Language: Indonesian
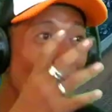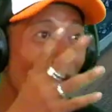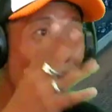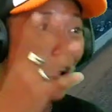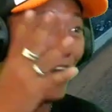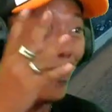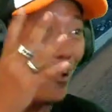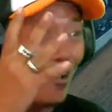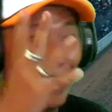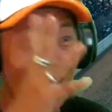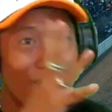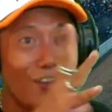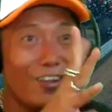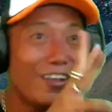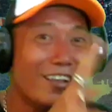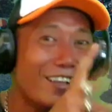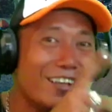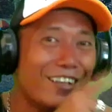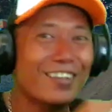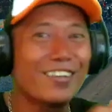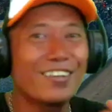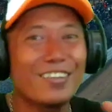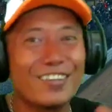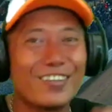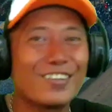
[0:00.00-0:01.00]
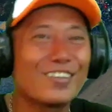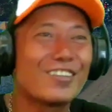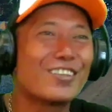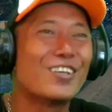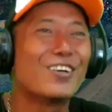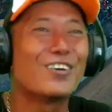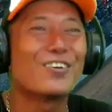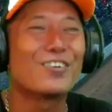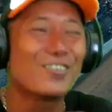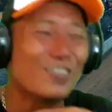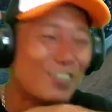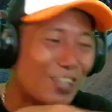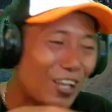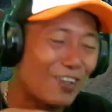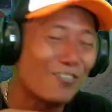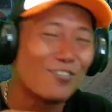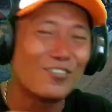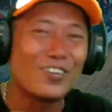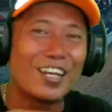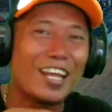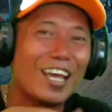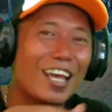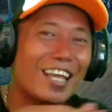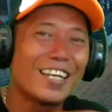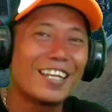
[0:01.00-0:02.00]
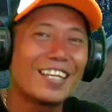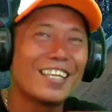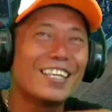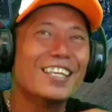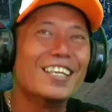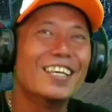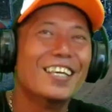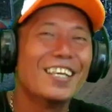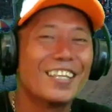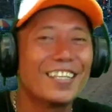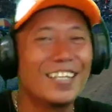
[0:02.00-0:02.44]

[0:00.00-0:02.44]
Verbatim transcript: Wah, gitu diambil alih